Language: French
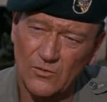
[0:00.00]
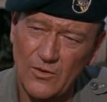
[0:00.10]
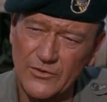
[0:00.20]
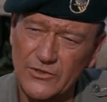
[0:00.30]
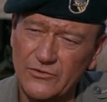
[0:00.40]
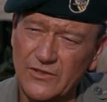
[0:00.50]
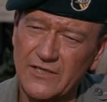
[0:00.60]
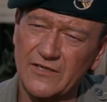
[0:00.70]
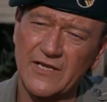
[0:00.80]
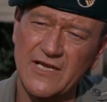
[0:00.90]
Quant à John
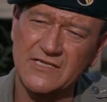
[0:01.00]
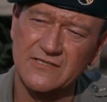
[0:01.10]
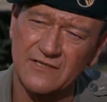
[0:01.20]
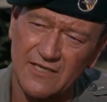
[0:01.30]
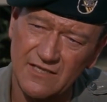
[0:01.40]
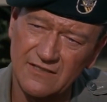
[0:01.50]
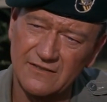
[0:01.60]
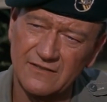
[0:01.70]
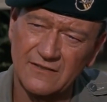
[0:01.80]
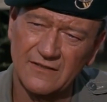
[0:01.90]
Wayne, les médecins
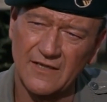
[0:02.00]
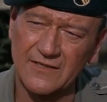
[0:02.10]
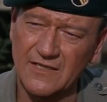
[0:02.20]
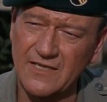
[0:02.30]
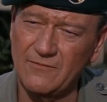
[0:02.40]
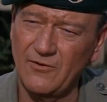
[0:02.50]
lui diagnostiquent